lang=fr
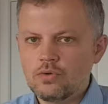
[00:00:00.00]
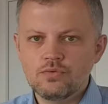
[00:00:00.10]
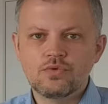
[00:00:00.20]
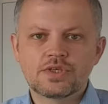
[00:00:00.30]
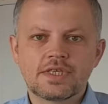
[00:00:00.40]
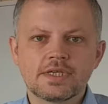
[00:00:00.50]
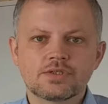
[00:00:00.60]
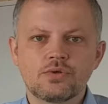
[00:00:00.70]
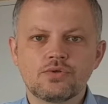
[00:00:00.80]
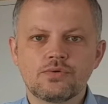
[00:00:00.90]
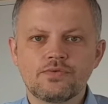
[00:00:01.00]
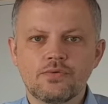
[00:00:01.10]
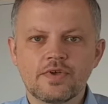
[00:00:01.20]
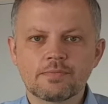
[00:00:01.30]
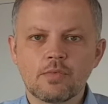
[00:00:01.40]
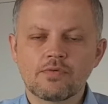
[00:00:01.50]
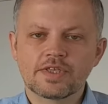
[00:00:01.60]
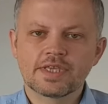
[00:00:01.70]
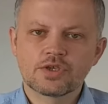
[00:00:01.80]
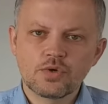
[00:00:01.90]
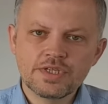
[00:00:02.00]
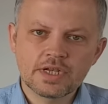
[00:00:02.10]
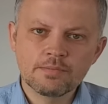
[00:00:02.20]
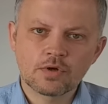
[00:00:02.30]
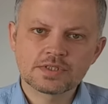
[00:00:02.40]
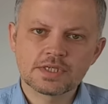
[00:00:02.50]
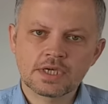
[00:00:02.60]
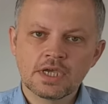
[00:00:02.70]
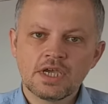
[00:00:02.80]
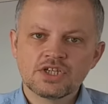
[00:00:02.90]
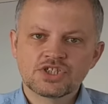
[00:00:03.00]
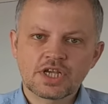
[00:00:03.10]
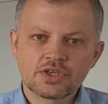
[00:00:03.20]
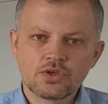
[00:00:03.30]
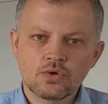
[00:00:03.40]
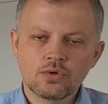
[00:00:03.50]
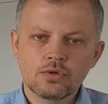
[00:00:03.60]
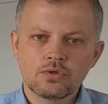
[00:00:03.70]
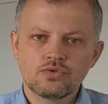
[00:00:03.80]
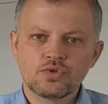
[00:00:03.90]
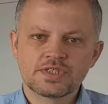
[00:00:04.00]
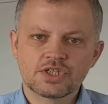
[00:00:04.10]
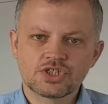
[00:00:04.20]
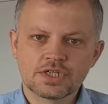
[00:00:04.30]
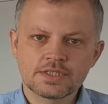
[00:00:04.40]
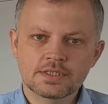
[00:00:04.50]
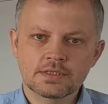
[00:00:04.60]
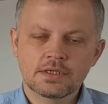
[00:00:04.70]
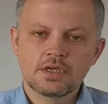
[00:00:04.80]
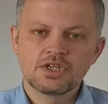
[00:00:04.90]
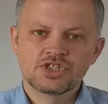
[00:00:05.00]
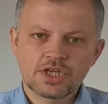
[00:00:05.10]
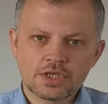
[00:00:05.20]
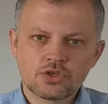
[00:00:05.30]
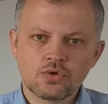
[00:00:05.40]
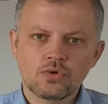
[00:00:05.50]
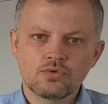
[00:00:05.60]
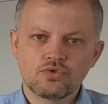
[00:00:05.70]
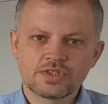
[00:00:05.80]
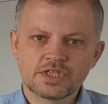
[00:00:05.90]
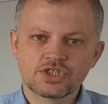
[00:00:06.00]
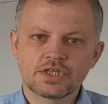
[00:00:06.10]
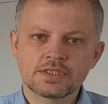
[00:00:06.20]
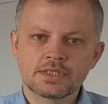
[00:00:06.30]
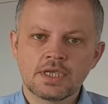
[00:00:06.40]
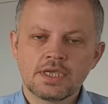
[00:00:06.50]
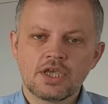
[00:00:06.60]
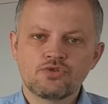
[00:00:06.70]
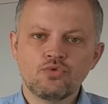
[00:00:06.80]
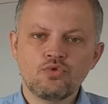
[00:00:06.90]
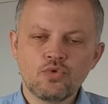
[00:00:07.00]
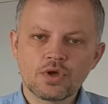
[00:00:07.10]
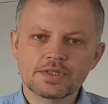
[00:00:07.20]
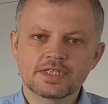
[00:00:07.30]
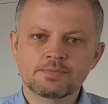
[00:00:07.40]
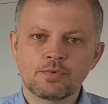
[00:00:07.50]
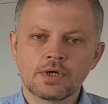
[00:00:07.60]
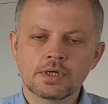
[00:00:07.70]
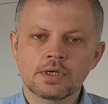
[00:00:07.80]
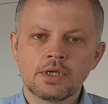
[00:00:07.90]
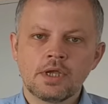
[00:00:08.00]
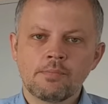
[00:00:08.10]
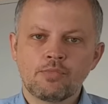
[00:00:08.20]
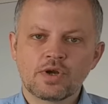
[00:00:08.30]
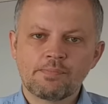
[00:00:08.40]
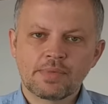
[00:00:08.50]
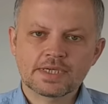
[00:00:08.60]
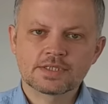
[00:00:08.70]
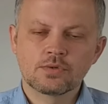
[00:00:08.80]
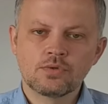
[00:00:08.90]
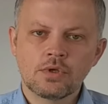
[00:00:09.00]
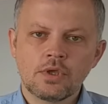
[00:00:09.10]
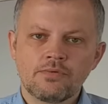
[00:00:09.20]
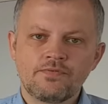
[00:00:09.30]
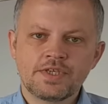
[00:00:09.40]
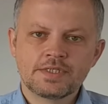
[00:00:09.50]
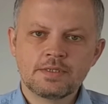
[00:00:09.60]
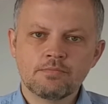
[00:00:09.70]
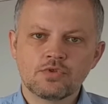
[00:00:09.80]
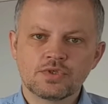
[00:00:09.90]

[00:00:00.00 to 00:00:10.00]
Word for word: une caisse de, vêtements, avec des colis alimentaires. Chacun de ces gestes, chacun de ces gestes est une lueur d'espoir pour les personnes victimes de